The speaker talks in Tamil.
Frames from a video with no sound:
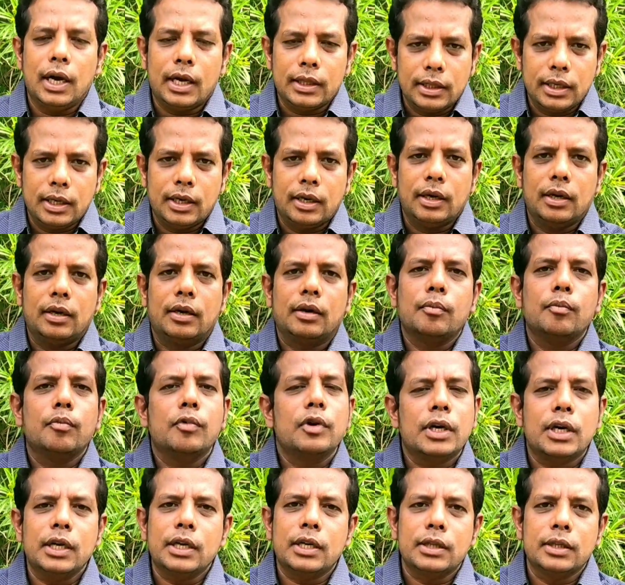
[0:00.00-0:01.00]
அந்த
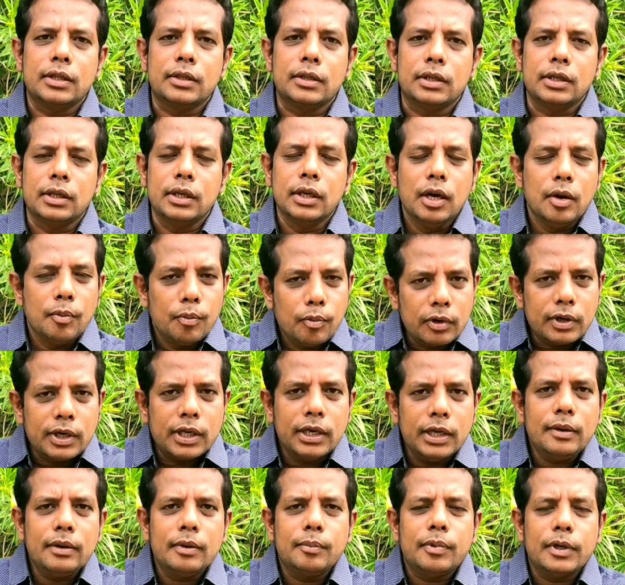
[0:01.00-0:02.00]
முட்டை இருந்தது
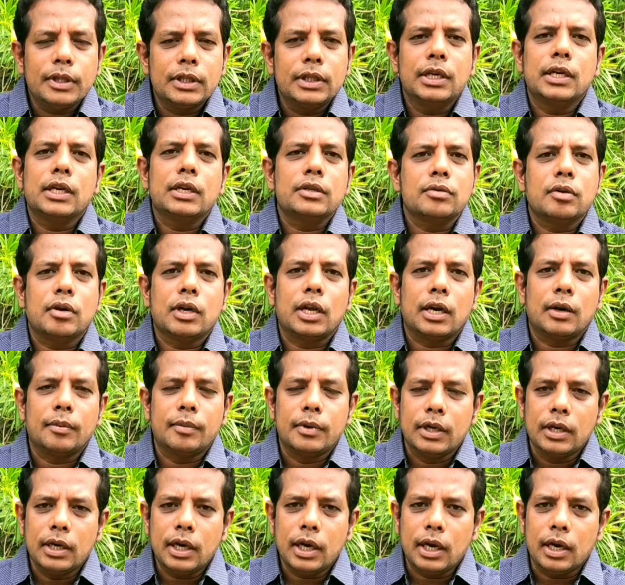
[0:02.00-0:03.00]
முட்டையை பத்தி என்ன சொன்னார்
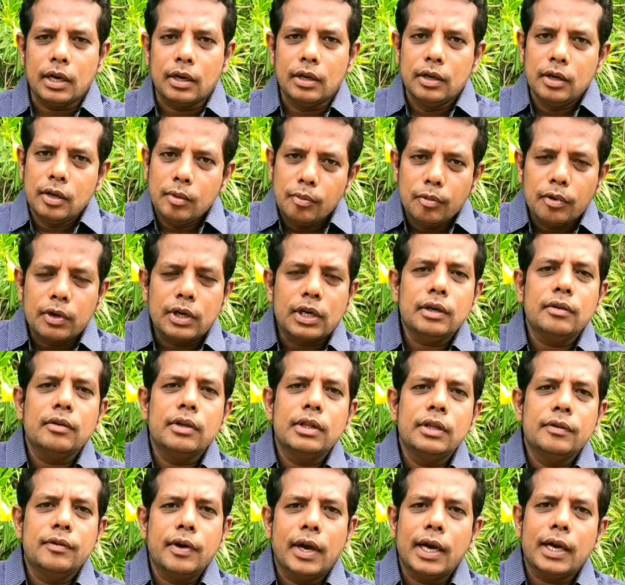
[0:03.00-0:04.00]
அப்படின்னா முட்டை
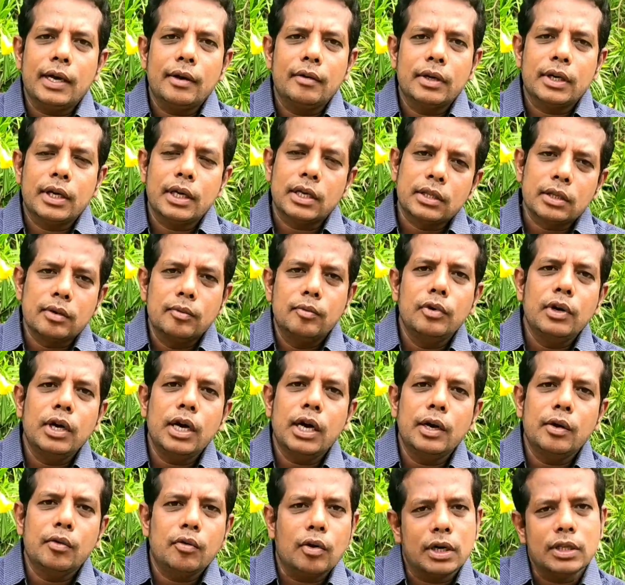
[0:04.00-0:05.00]
வந்து வேக வைக்கிறதுக்கு
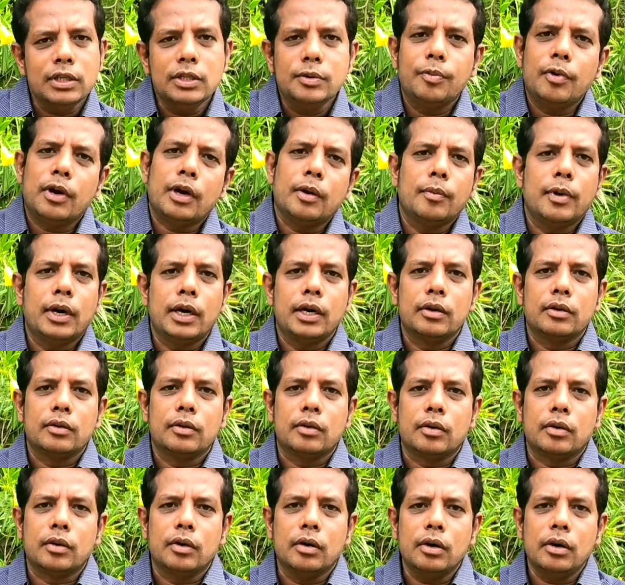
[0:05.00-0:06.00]
முன்னாடி உடஞ்சு போற மாதிரி
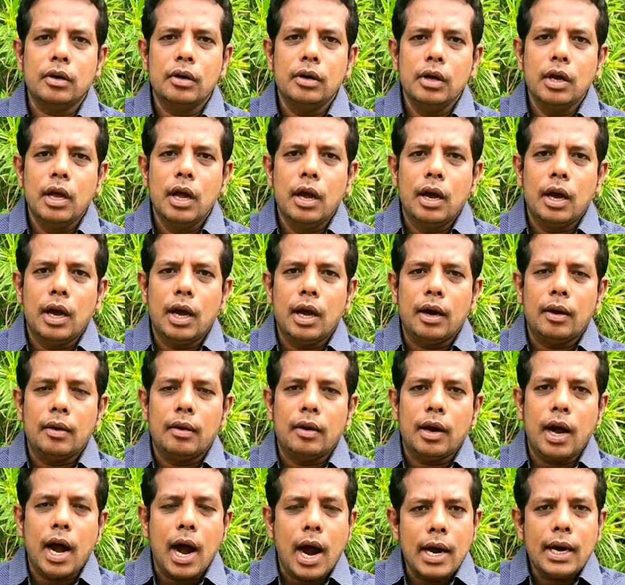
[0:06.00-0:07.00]
இருந்திருக்கும்
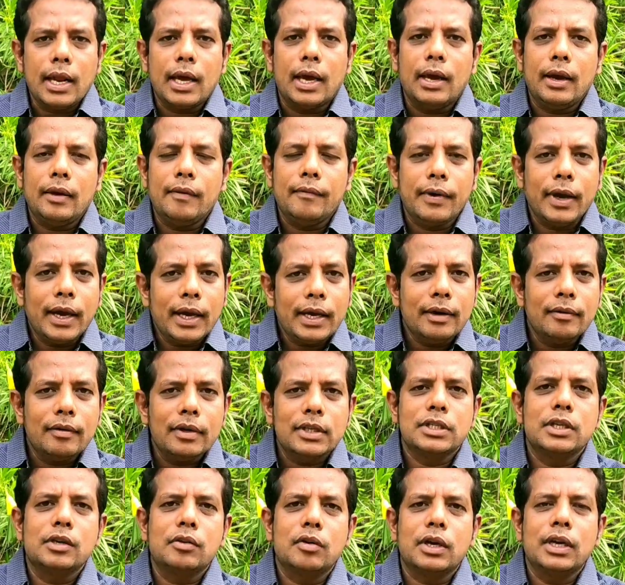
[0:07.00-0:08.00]
ஆனா வேக
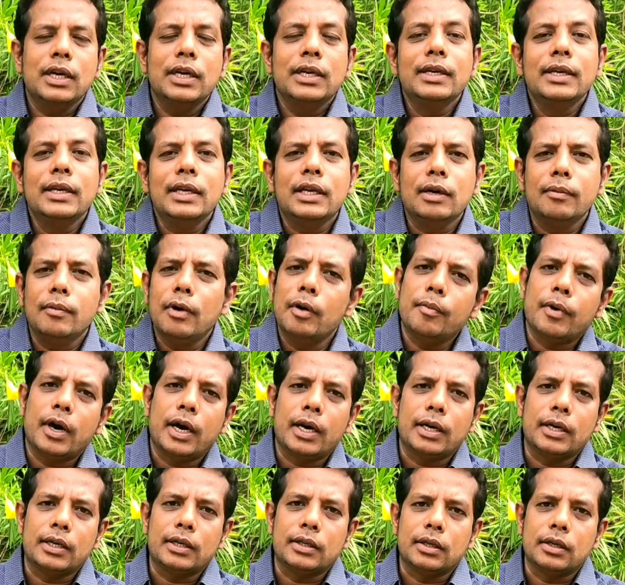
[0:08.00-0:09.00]
வச்ச உடனே இறுக்கமா
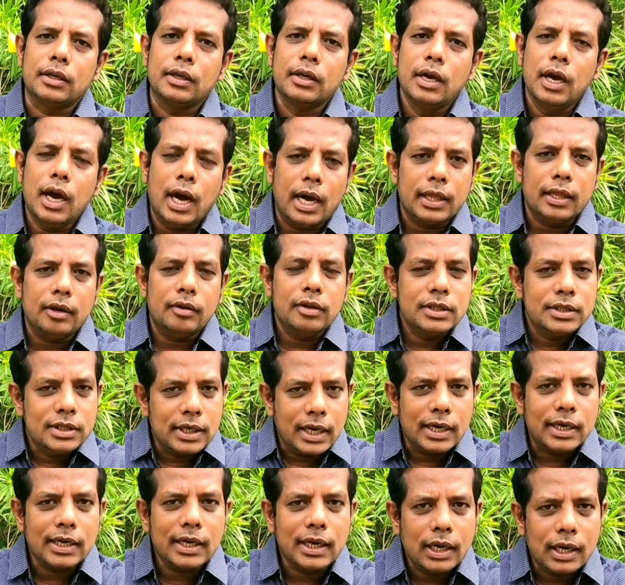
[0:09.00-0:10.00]
மாறிடுது அதாவது
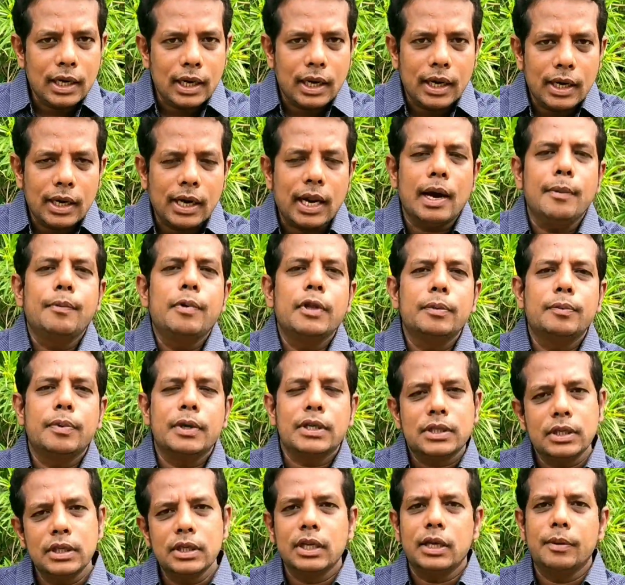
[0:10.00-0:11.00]
ஜனங்கள்ல நாற்பது
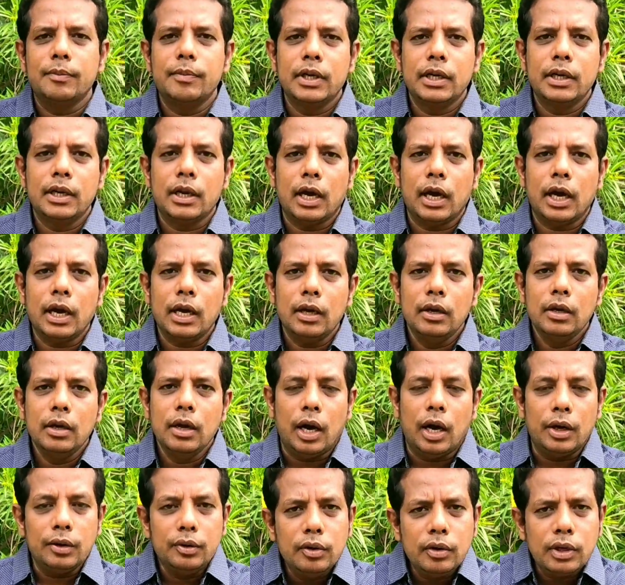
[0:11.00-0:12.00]
பர்சன்ட் எப்படின்னா
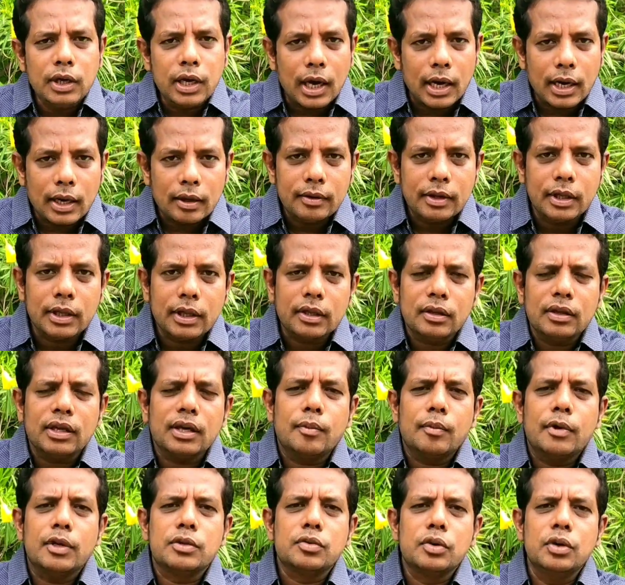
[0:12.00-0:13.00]
ஐயோ யாராவது ஏதாவது
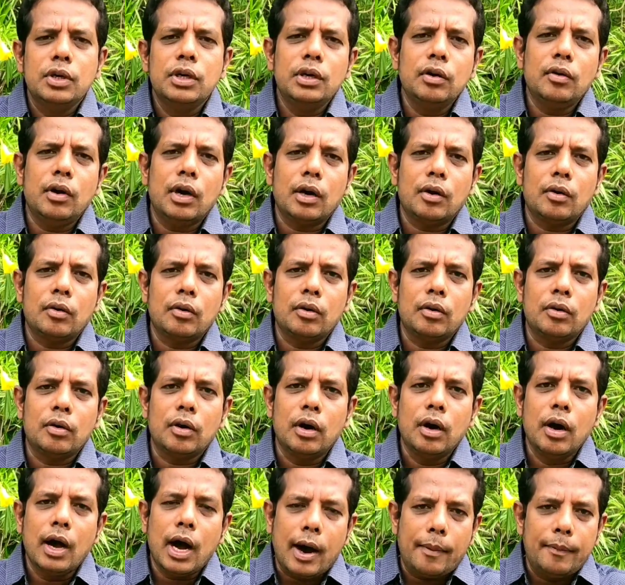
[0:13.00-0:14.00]
நம்மள சொல்லிடுவாங்களோ
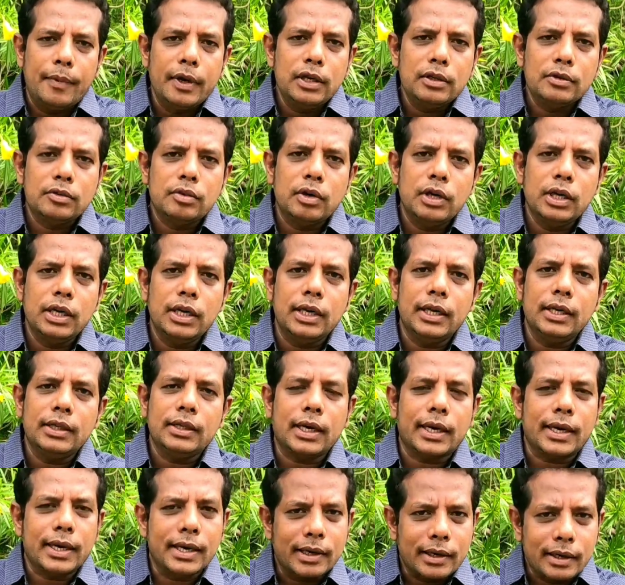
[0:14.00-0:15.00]
அப்படின்னு சொல்லி
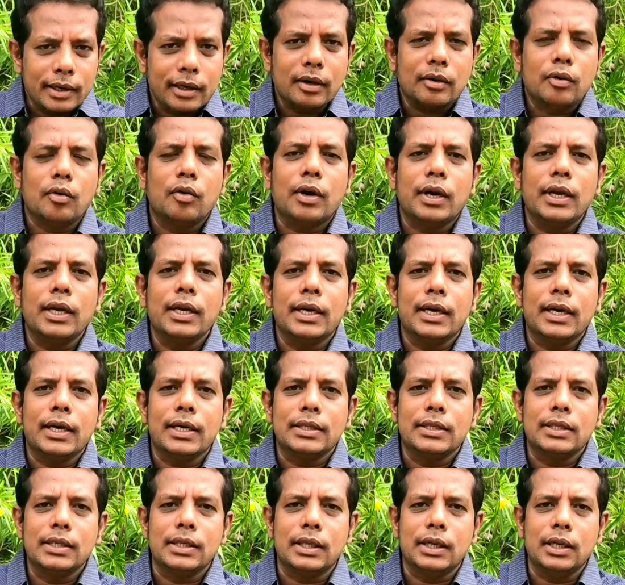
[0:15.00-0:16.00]
தங்கிட்ட இருக்கிற குறைய
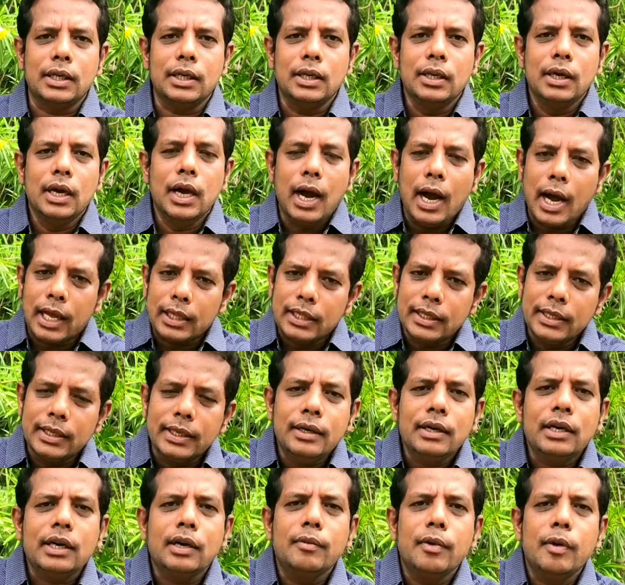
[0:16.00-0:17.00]
நினைச்சு அந்த
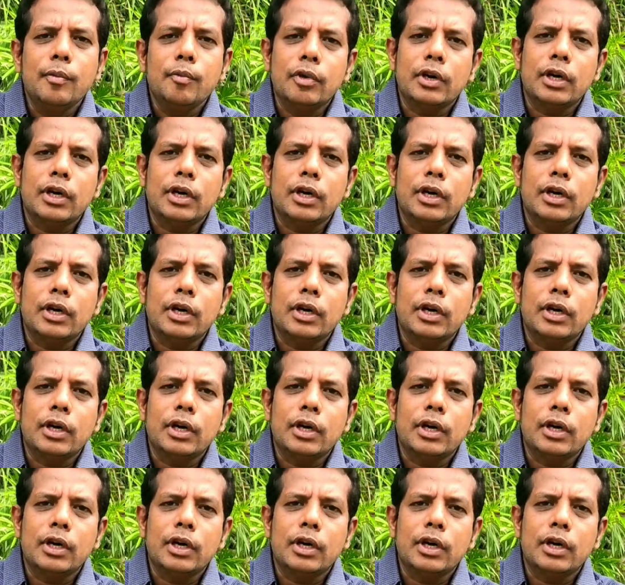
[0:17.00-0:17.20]
இறுக்கமா